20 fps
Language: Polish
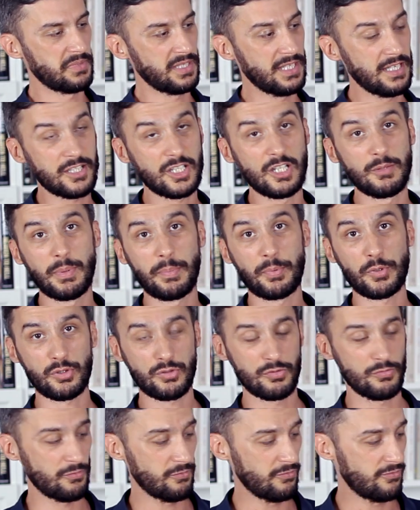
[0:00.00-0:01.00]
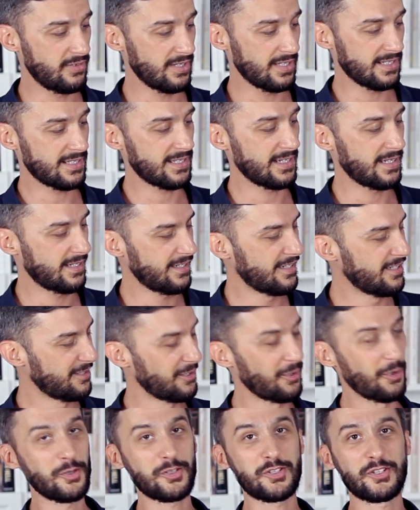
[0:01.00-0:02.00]
jest to po prostu wielka,
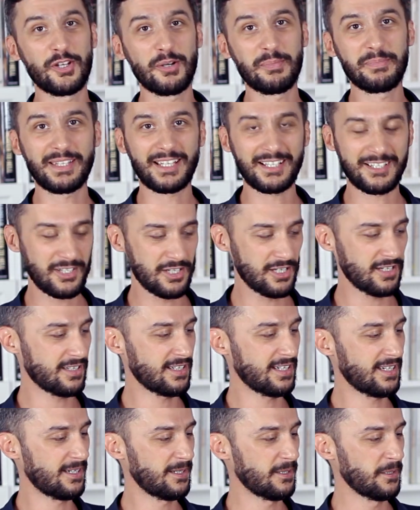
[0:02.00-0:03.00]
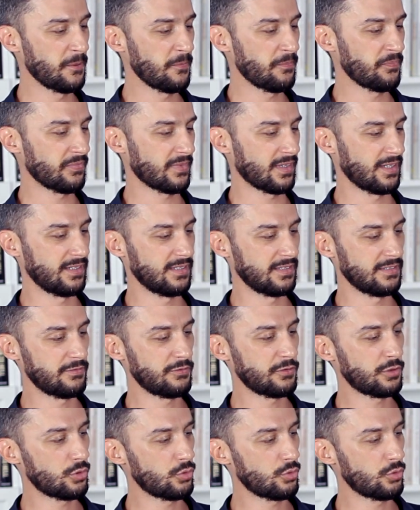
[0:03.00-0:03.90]
ozdobna księga, w